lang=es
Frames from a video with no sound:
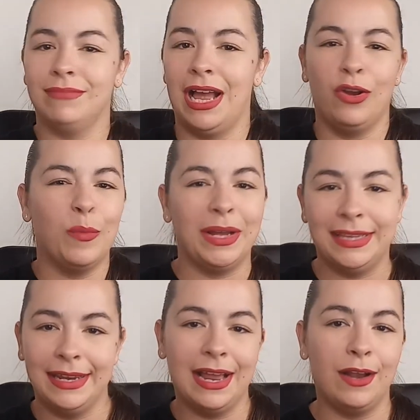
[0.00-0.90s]
algo
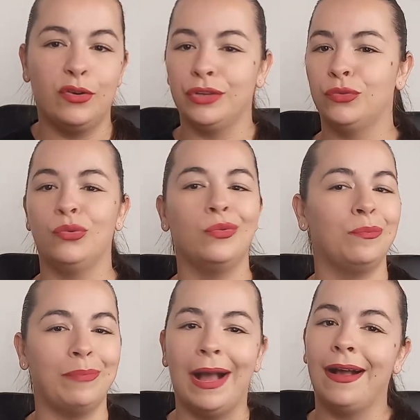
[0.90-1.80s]
material, algo que tú
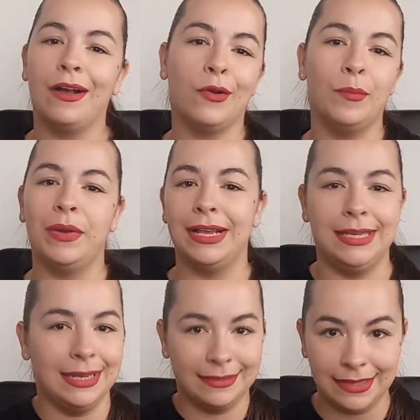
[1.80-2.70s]
pagas, compras y
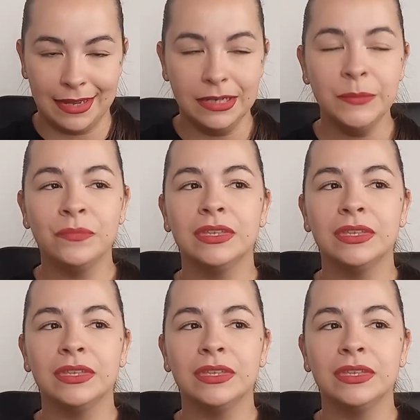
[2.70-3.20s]
ya está.